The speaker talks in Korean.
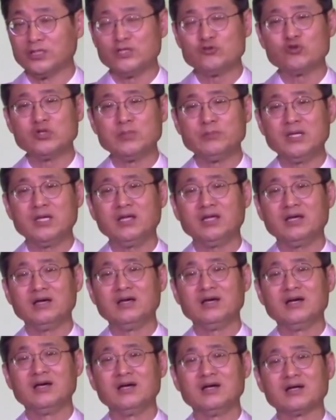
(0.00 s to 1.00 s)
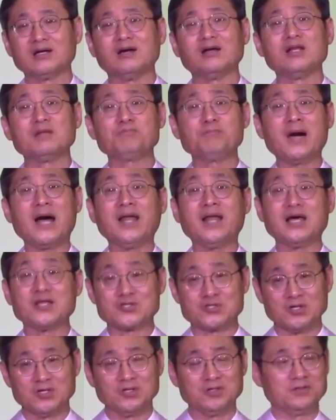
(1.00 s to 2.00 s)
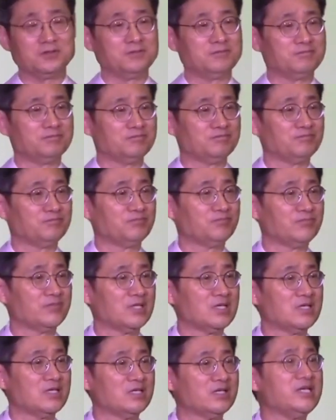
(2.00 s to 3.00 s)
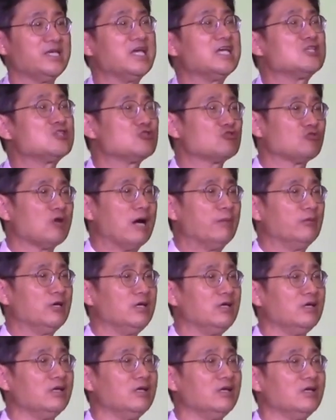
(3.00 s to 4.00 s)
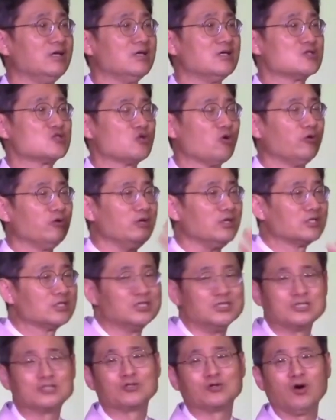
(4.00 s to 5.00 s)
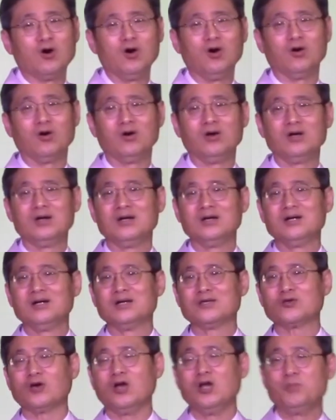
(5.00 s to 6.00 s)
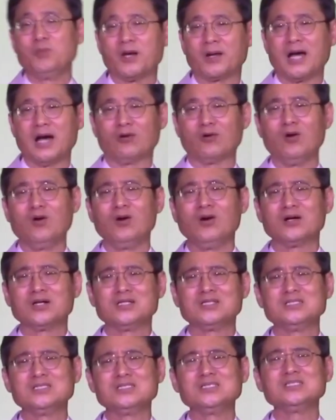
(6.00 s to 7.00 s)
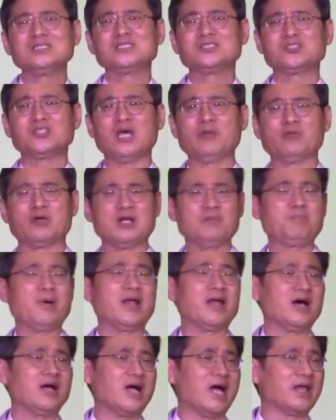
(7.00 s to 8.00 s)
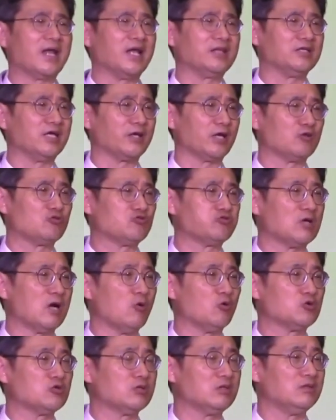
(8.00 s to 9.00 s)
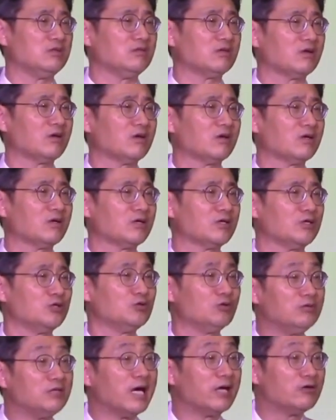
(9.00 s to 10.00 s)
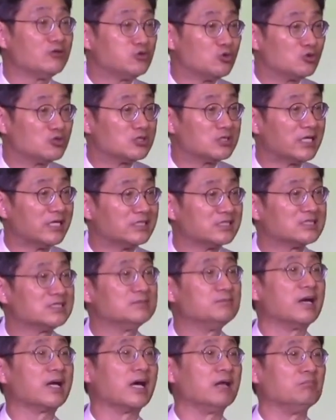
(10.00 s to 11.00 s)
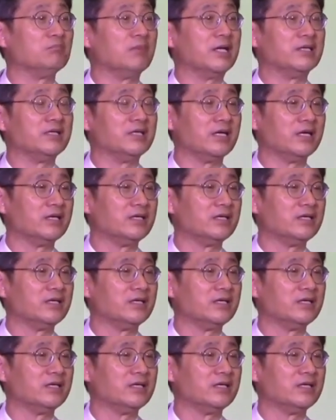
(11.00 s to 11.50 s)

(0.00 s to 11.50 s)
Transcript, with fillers: 주님이 그걸 팔아서 그 익숙함을 손을 긋고 결별하고 그 재물을 팔아 가난한 자에게 주라고 그리고 나를 쫓으라는 그 말 한마디에